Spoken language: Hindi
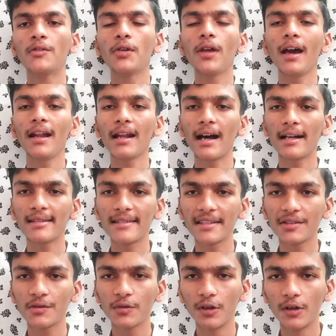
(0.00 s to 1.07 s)
सो यार आज की
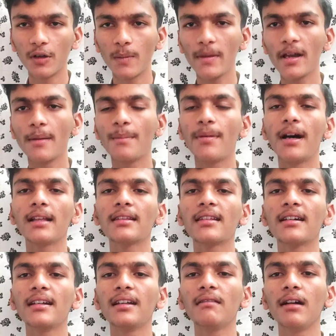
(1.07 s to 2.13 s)
इस वीडियो में हम बात
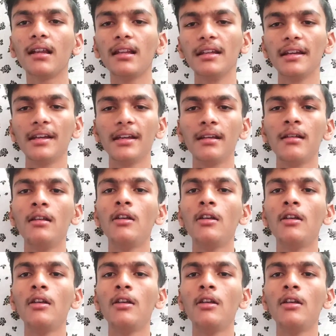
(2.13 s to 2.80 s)
करने वाले हैं